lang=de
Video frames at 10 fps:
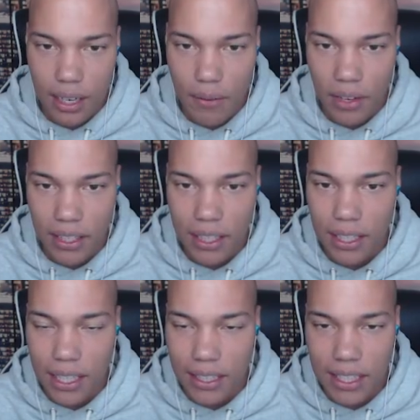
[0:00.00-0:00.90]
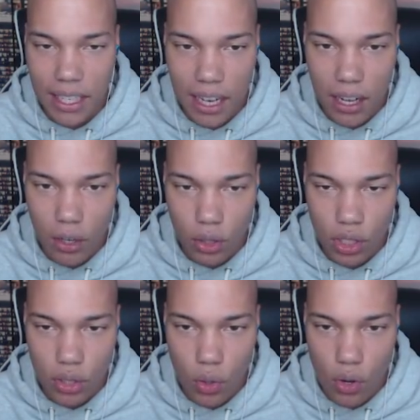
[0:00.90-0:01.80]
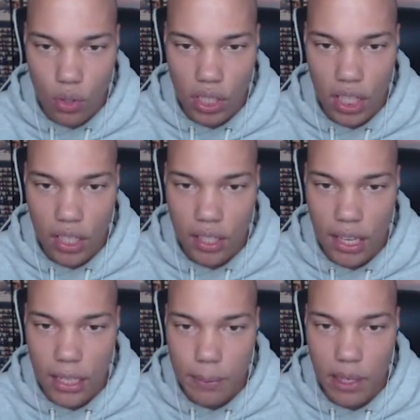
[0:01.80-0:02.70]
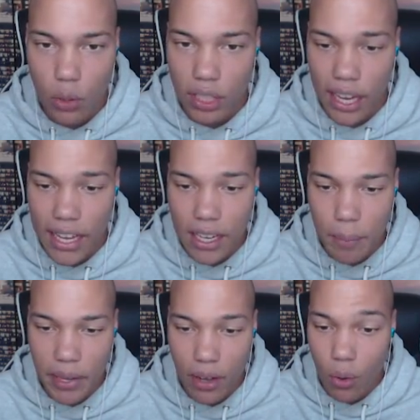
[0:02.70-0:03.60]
Dann haben wir hier die Dia-Rüstung und hier erstmal, oh, die Enderperle.